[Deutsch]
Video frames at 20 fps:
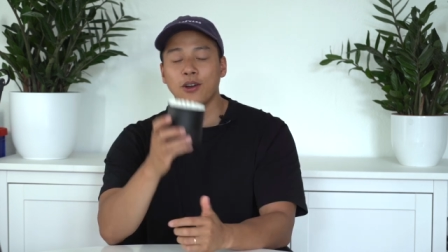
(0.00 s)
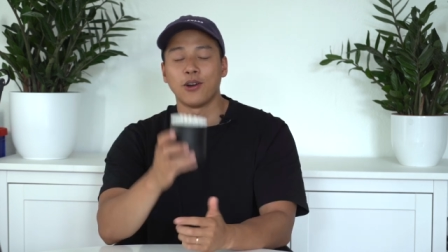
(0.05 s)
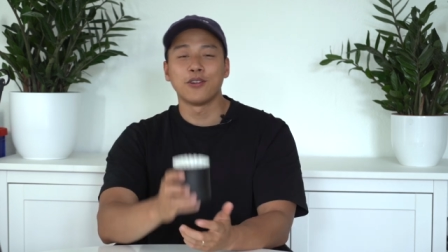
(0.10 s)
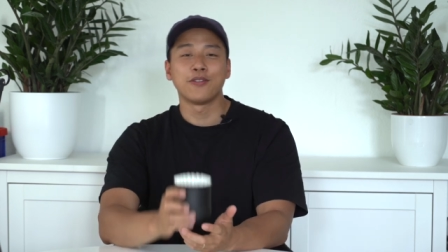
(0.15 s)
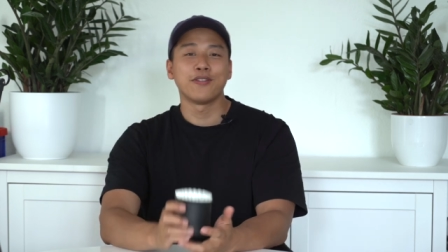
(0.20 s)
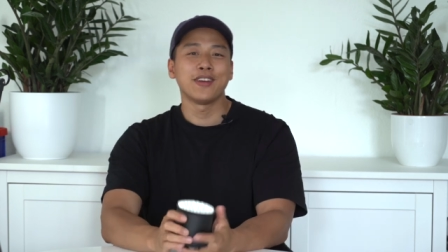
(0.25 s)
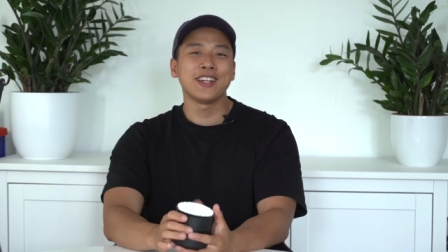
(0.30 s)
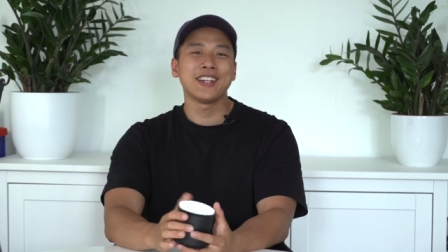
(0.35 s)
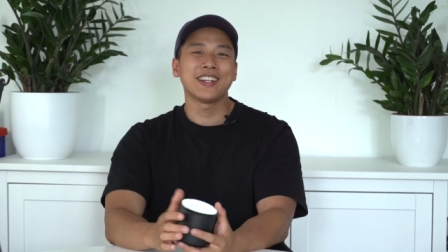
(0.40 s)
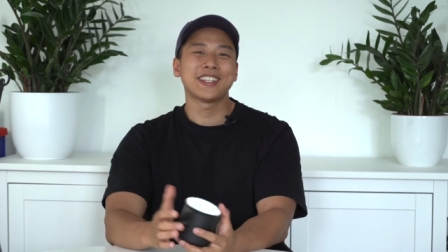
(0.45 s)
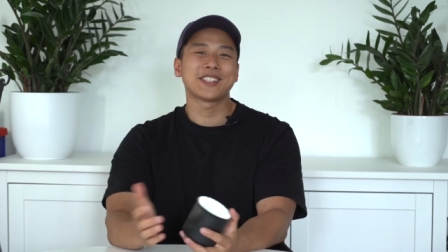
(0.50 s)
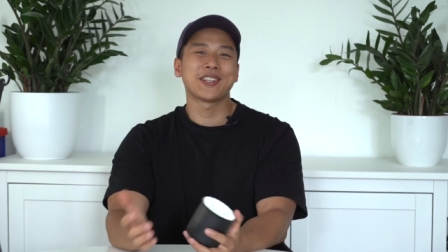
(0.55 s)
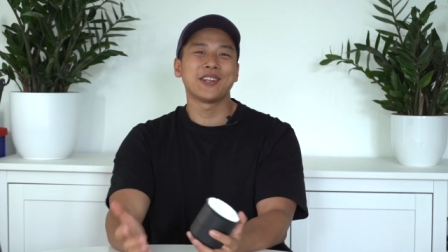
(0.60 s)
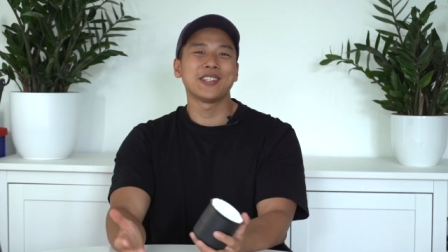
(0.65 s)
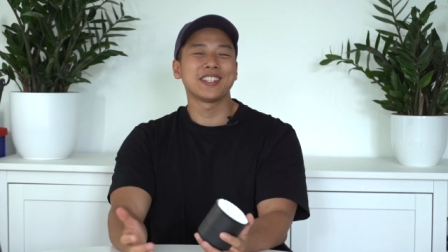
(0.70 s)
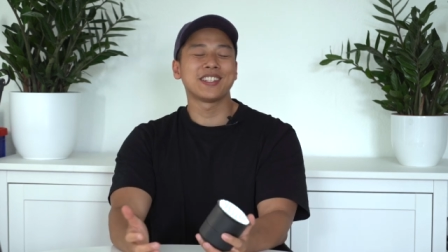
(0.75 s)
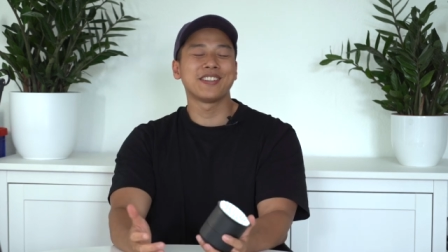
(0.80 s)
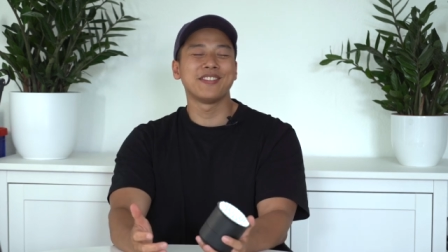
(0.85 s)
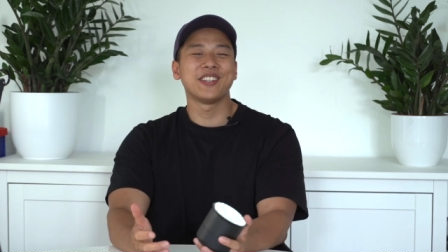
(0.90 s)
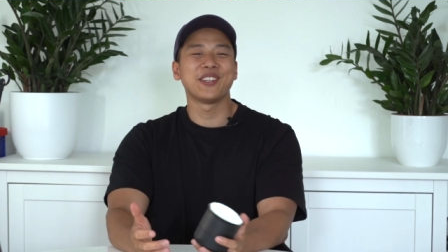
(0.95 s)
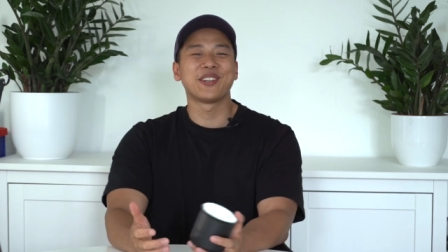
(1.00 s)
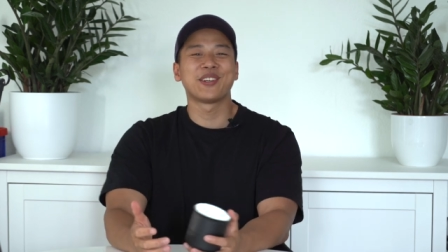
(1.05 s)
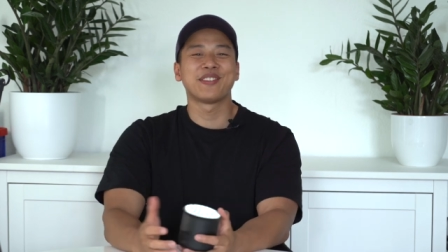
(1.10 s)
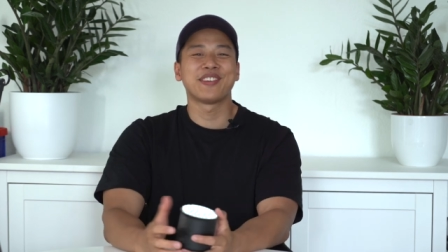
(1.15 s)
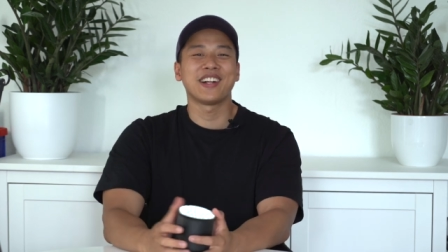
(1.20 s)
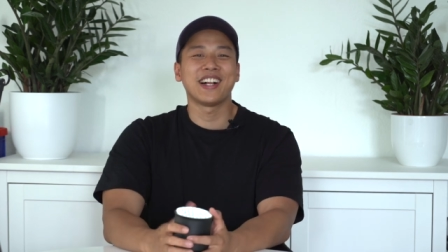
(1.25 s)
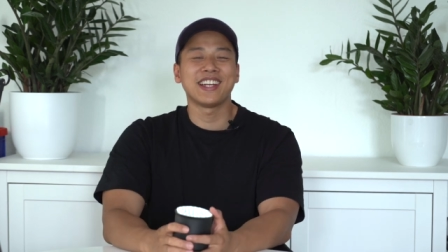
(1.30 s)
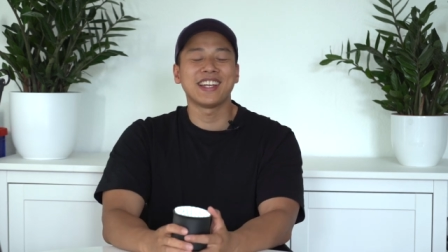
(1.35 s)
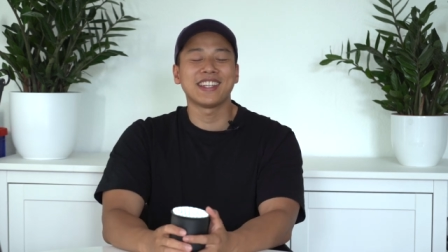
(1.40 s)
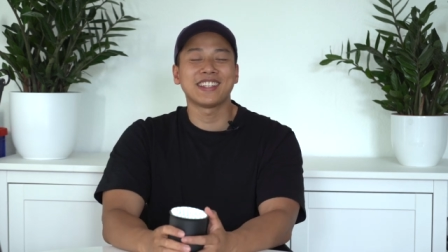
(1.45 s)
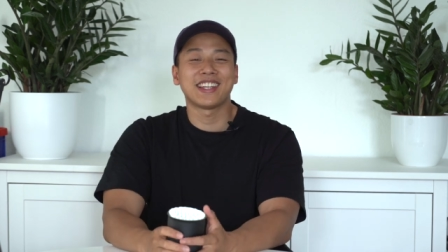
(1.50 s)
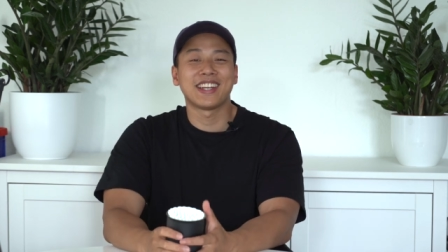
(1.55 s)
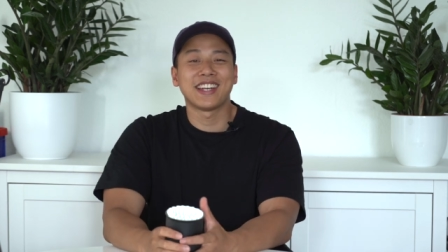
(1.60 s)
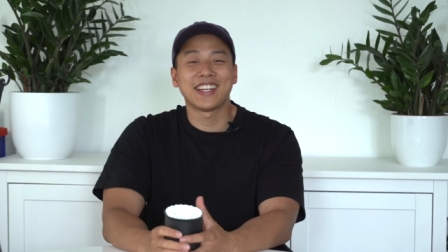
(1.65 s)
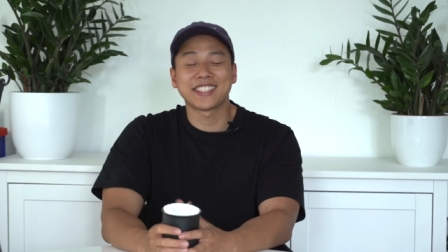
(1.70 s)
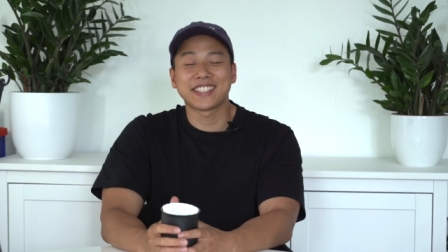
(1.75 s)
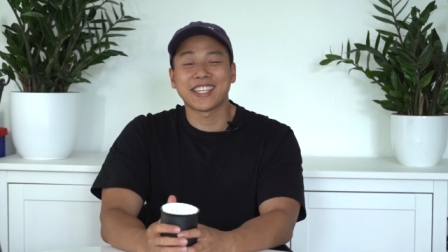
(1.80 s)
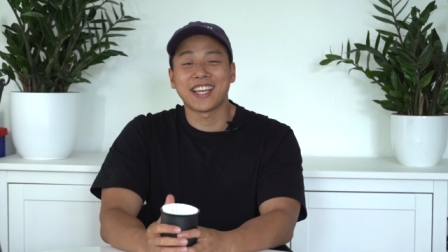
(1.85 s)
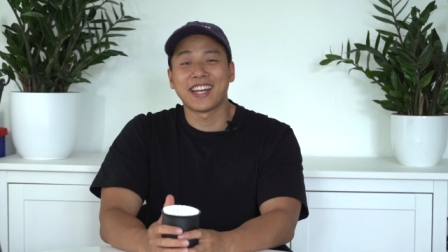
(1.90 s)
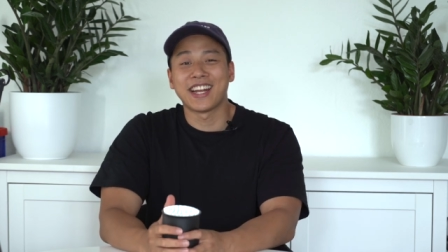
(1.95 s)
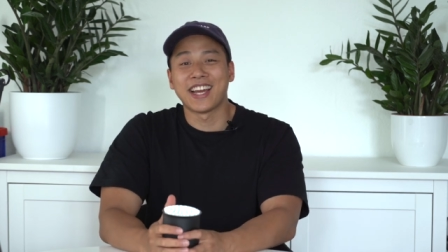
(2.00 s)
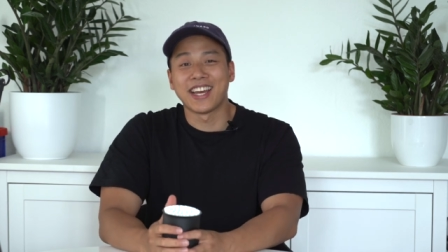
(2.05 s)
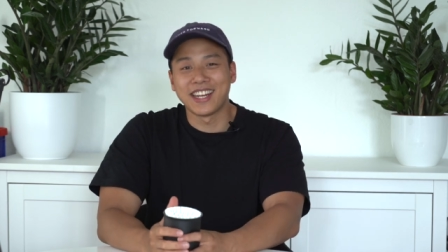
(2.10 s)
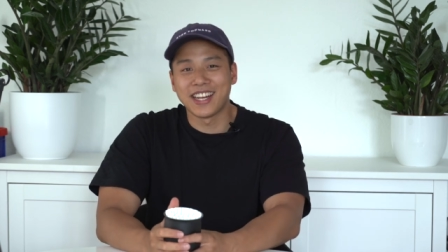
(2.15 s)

Und wenn dir das heutige Video gefallen hat, dann lass gerne